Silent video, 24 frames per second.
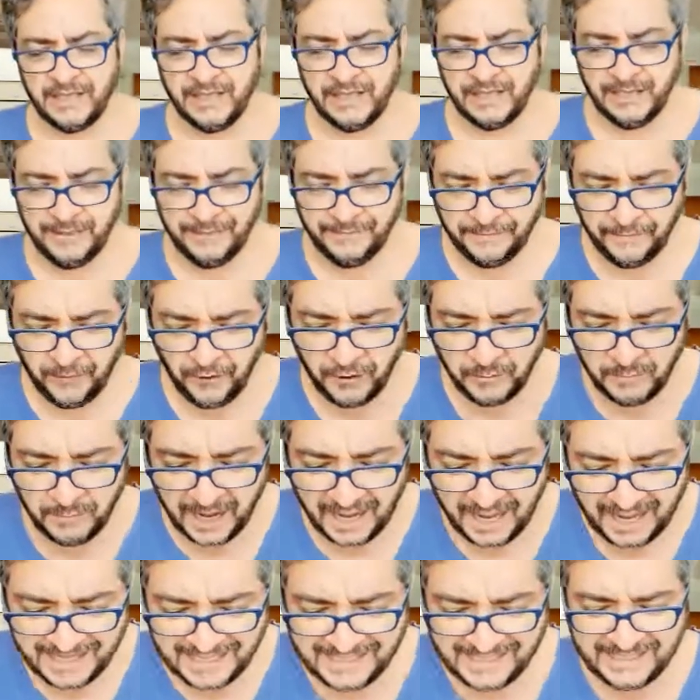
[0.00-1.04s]

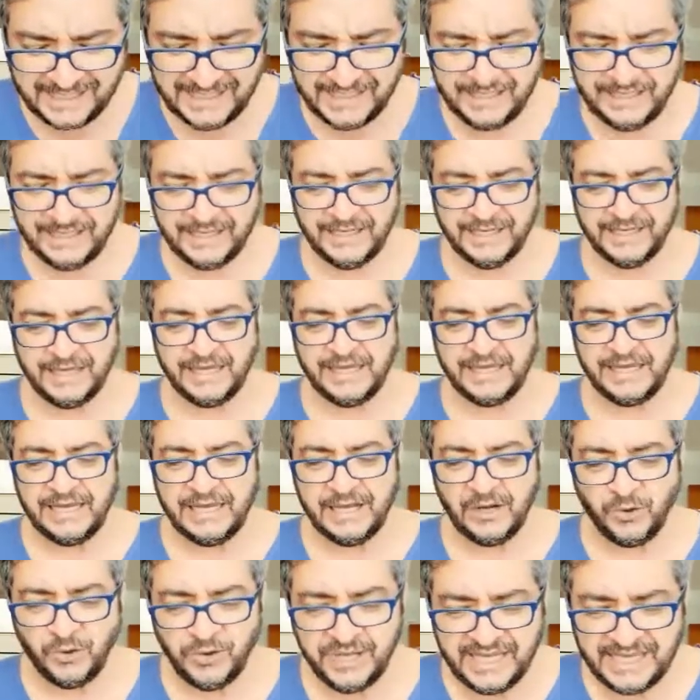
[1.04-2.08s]
informar-se,
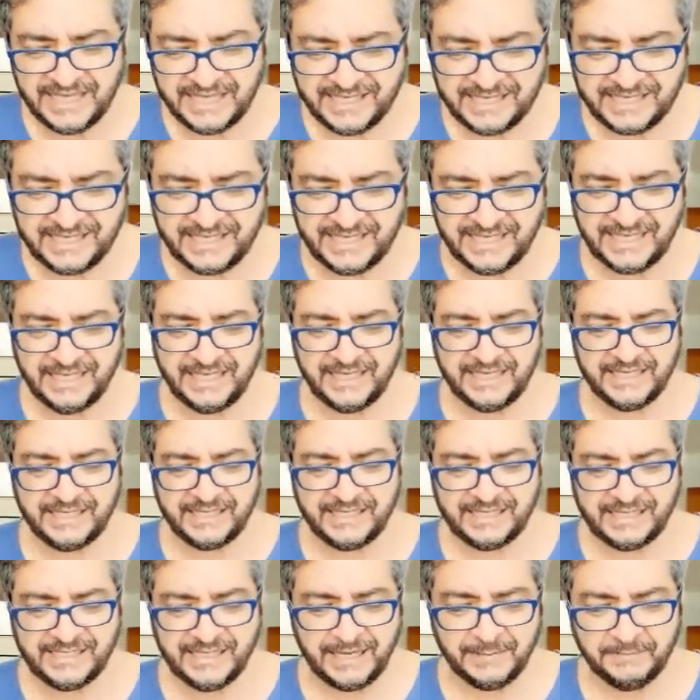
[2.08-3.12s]
conhecer,
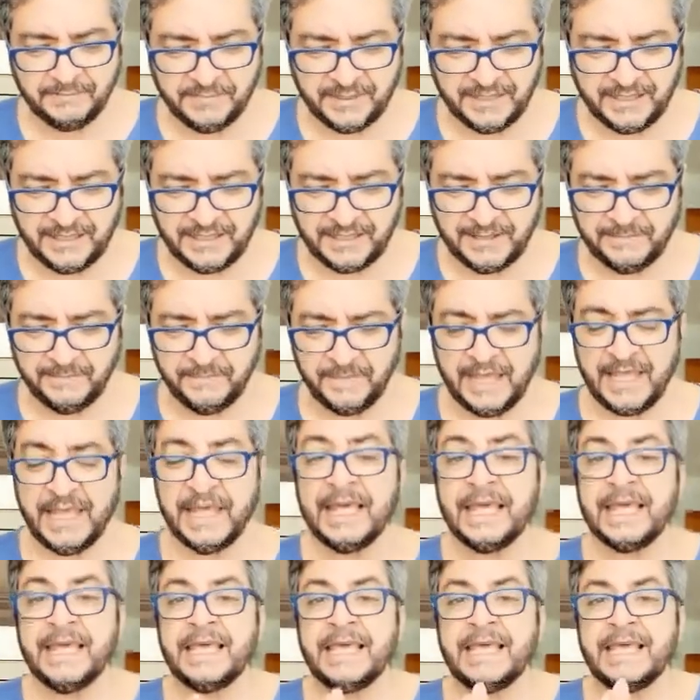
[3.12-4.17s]
saber,
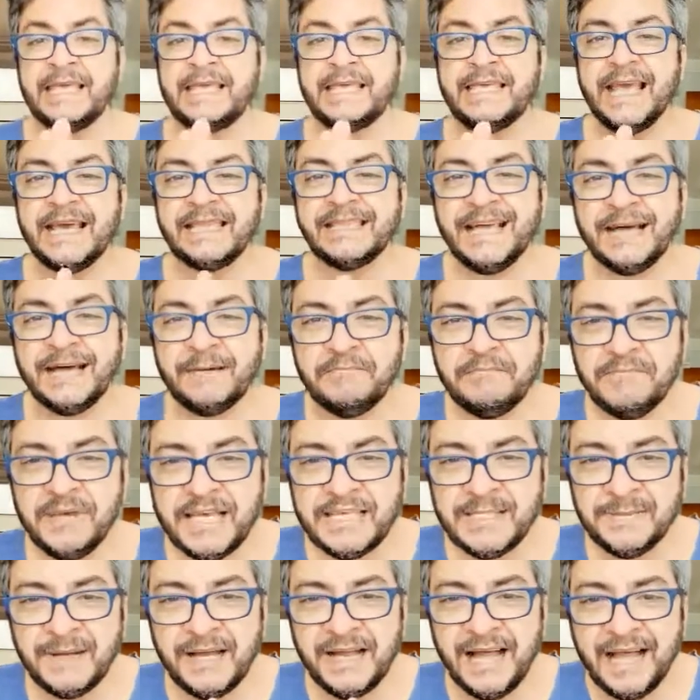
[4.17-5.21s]
e é da
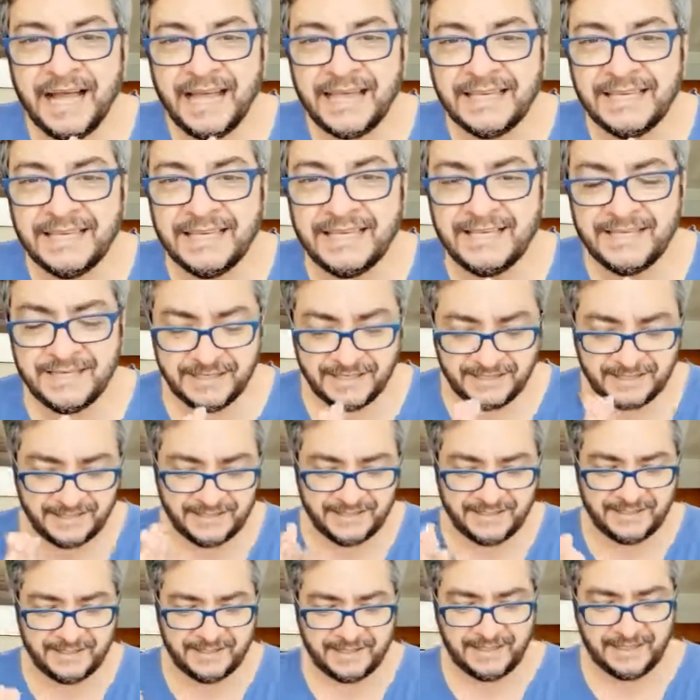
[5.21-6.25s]
mesma
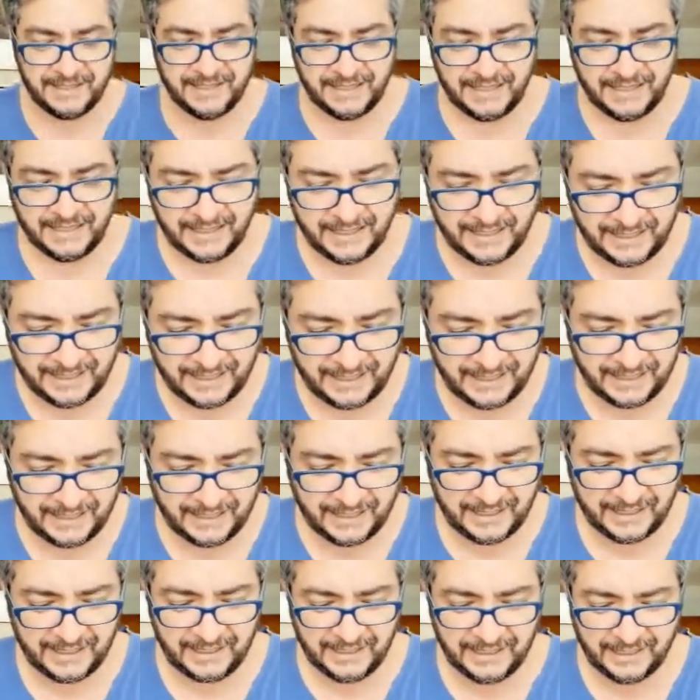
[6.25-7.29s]
raiz
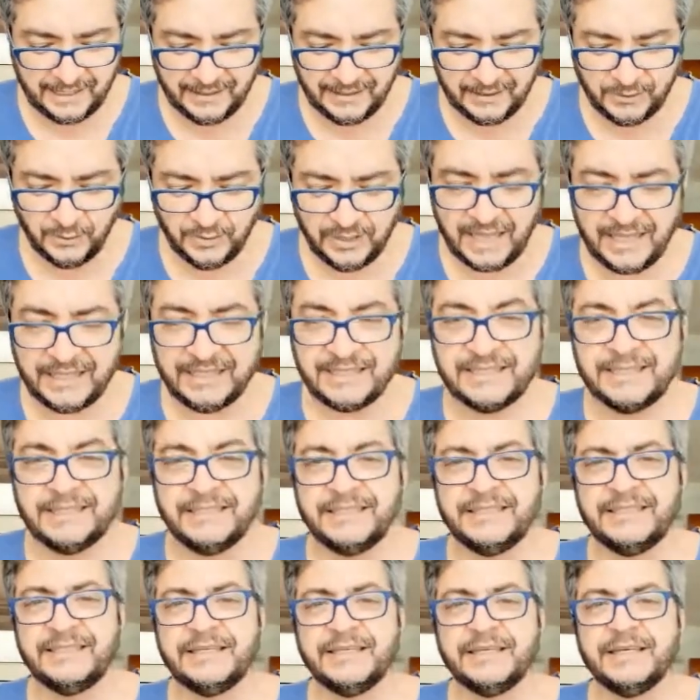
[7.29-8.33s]
é, do
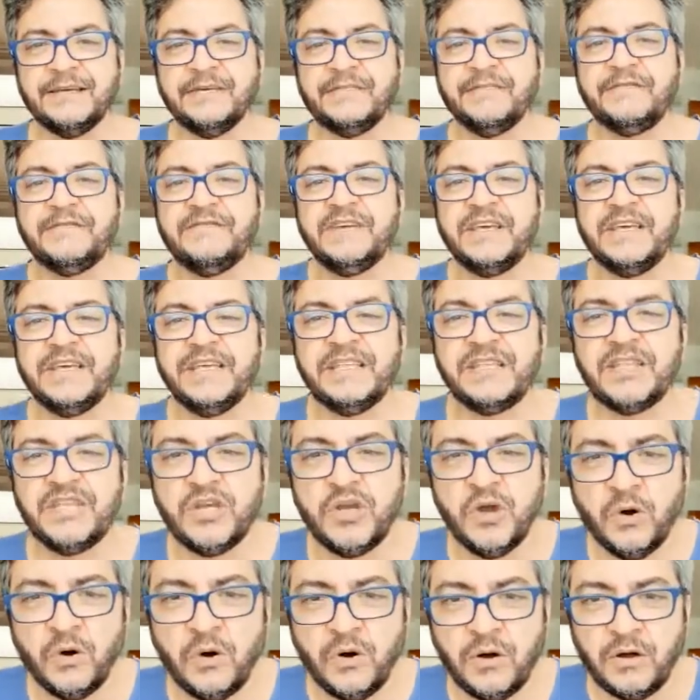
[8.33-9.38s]
latim
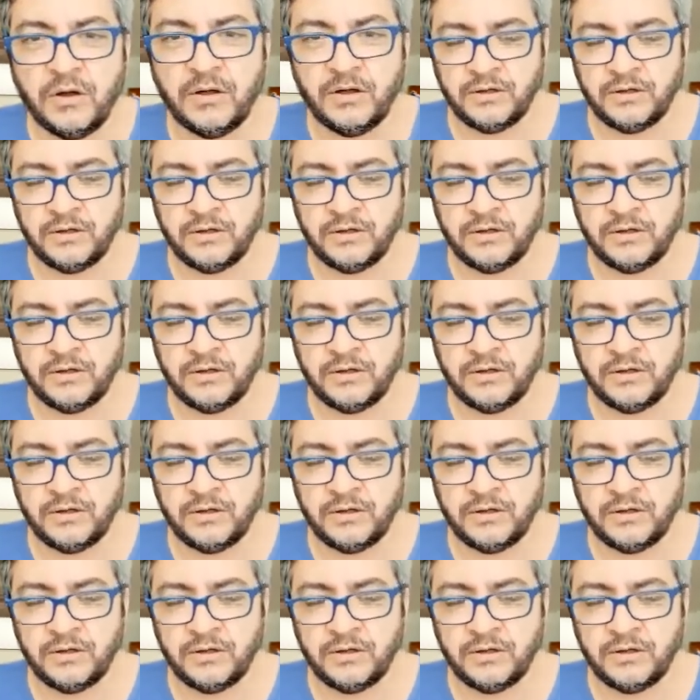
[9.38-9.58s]
videor,